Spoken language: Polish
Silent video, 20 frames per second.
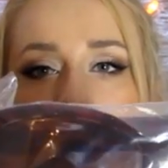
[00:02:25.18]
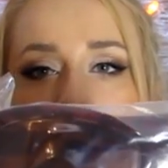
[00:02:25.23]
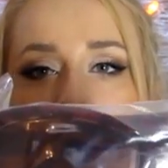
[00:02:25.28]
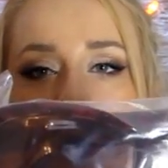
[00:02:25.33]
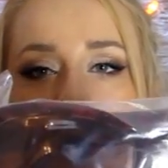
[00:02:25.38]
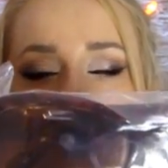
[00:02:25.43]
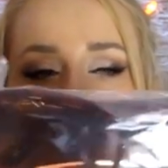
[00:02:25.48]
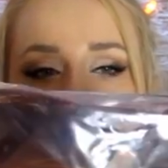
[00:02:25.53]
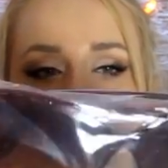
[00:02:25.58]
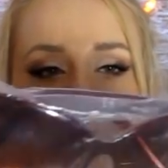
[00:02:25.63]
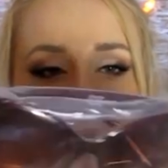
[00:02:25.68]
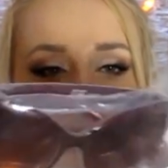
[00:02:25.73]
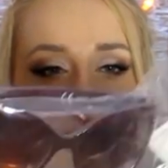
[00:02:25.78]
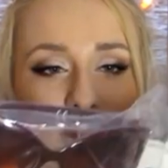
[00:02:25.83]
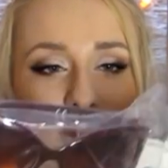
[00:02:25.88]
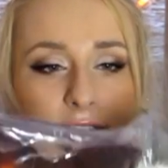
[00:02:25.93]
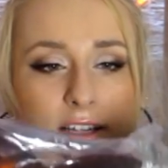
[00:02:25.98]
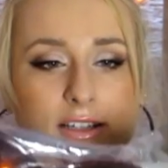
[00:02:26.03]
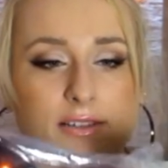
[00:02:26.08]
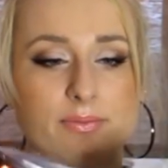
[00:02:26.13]
a w sklepie
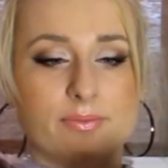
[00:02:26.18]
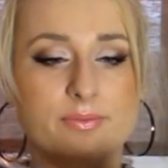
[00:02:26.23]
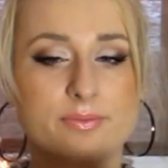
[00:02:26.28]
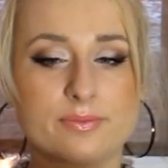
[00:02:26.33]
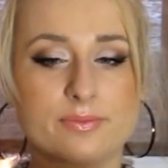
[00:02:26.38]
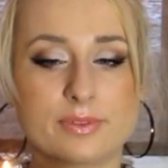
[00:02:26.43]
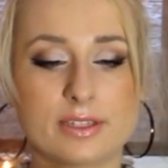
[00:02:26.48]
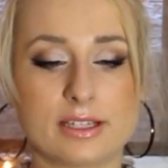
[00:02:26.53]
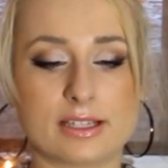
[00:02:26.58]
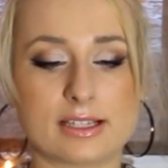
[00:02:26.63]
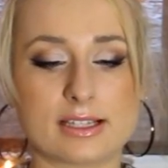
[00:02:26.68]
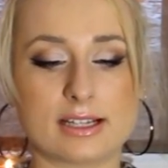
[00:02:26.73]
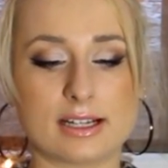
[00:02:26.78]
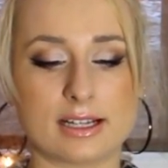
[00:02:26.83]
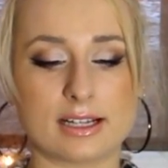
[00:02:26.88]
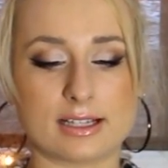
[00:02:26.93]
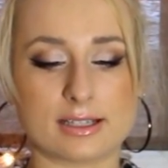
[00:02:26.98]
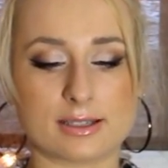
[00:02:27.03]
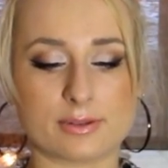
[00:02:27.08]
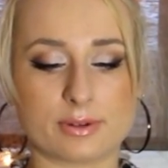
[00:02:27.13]
online je
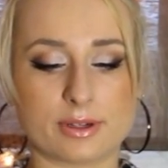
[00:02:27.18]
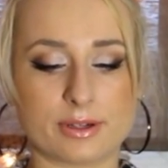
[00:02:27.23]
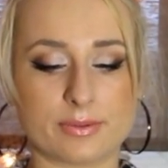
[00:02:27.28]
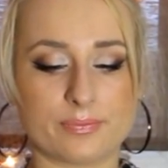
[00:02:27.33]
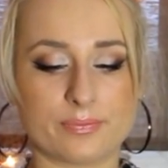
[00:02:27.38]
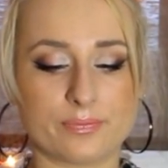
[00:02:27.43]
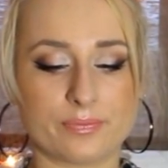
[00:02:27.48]
znalazła.